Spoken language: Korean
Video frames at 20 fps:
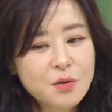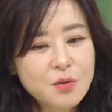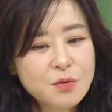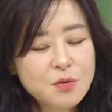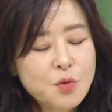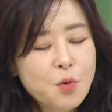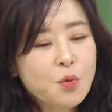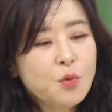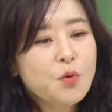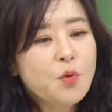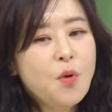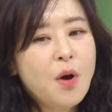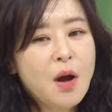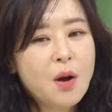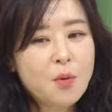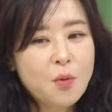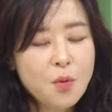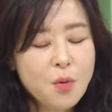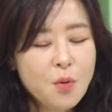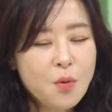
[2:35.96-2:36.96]

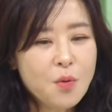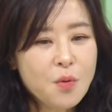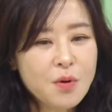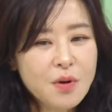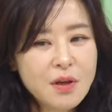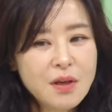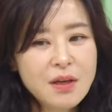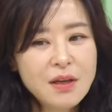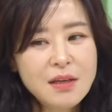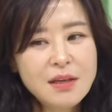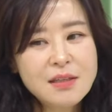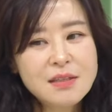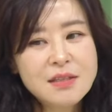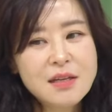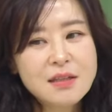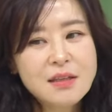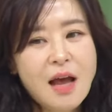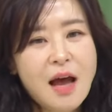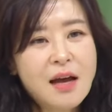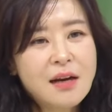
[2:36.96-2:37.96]
종료하고
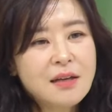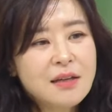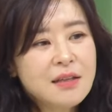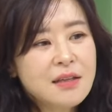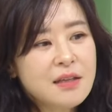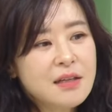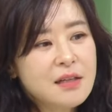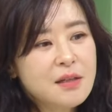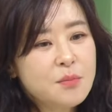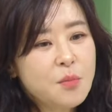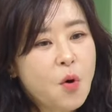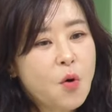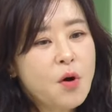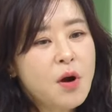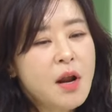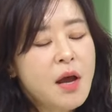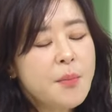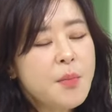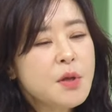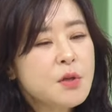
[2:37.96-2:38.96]
이제 다른 일을
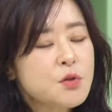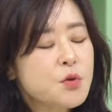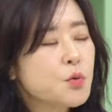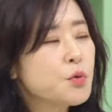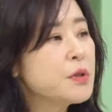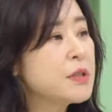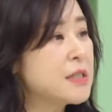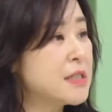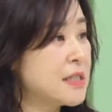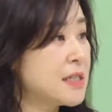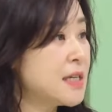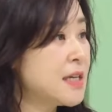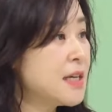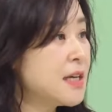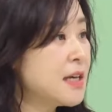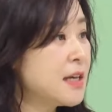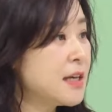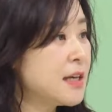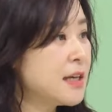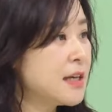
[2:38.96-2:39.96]
뭘 하면
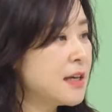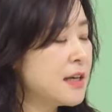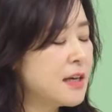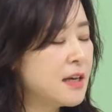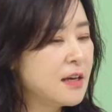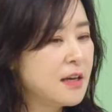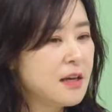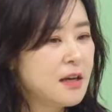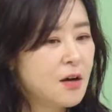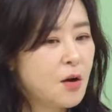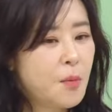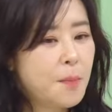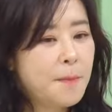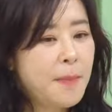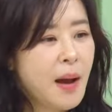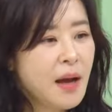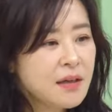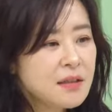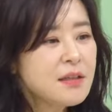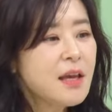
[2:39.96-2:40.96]
좋을지
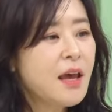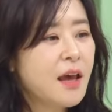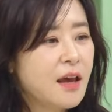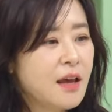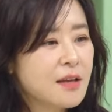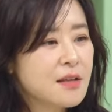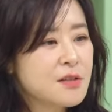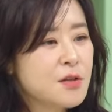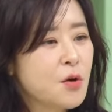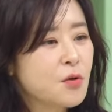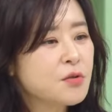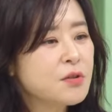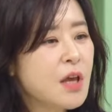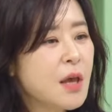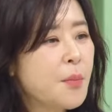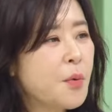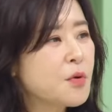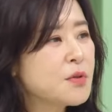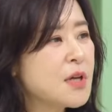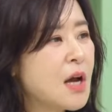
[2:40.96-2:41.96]
빠르게
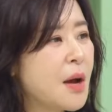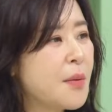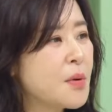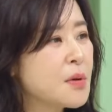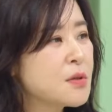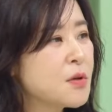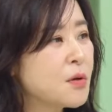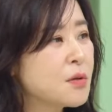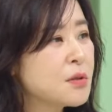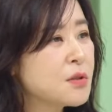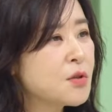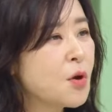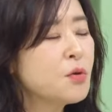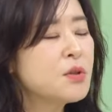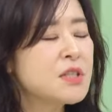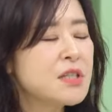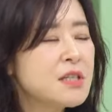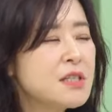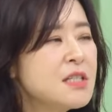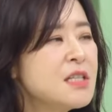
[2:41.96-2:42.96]
적응해보자 하면서 저
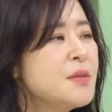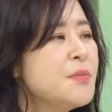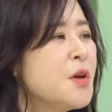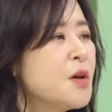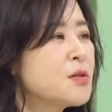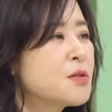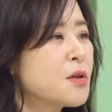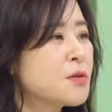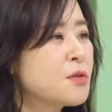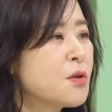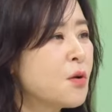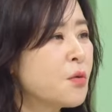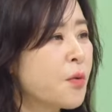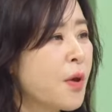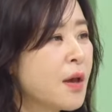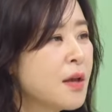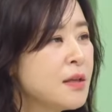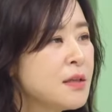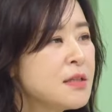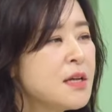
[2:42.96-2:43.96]
진심이었어서
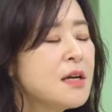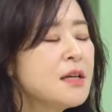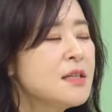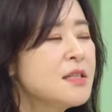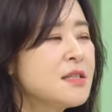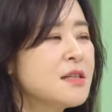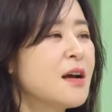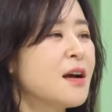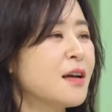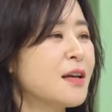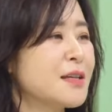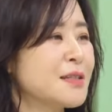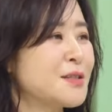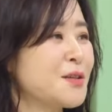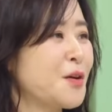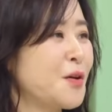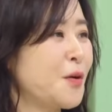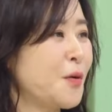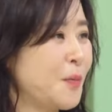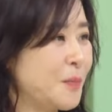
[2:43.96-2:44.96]
굉장히 심각했어요.